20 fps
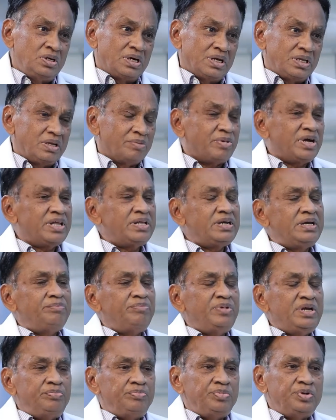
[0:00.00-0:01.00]
அந்த மாதிரி
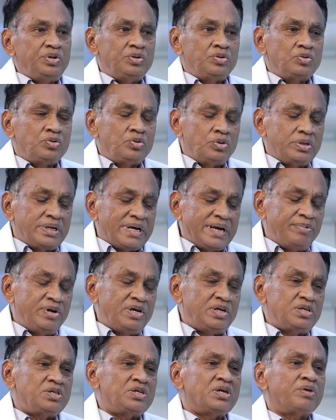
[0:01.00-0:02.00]
பிபியும்
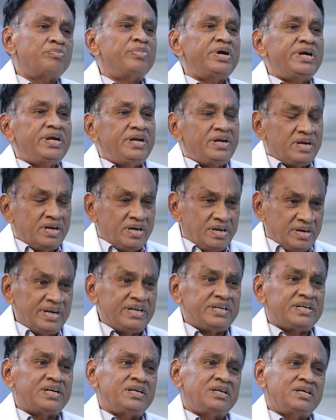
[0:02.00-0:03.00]
டயபெட்டிஸும் ரொம்ப இன்டர்
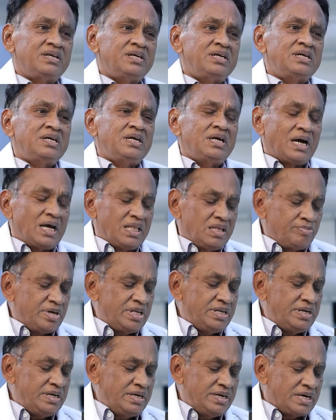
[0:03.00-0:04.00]
கனெக்டட் அதை
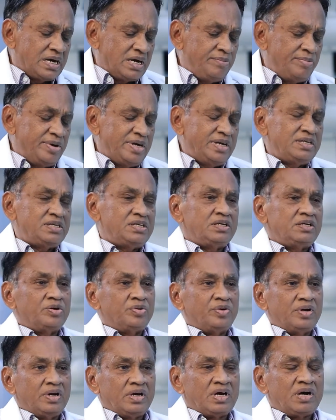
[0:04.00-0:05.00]
மாதிரி டயபெட்டிஸ்
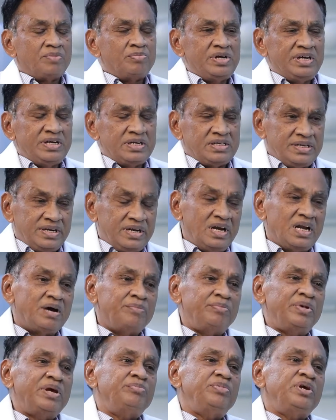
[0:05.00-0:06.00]
இருக்க காம்ப்ளிகேஷன்
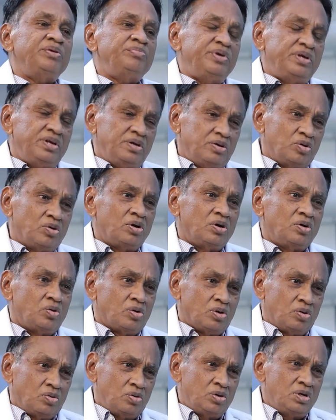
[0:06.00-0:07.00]
எல்லாமே பிபி இருக்கவங்களுக்கு
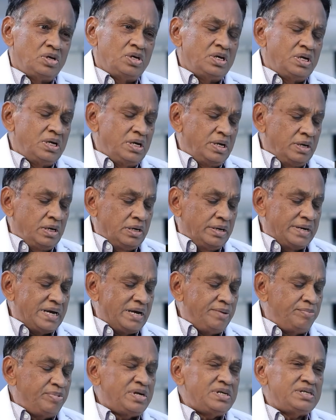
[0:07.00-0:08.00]
வரும்
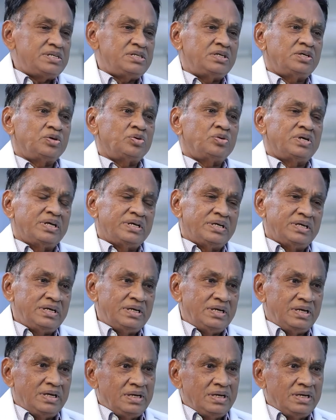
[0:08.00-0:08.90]
டயபெட்டிஸ் இருக்கவங்களுக்கு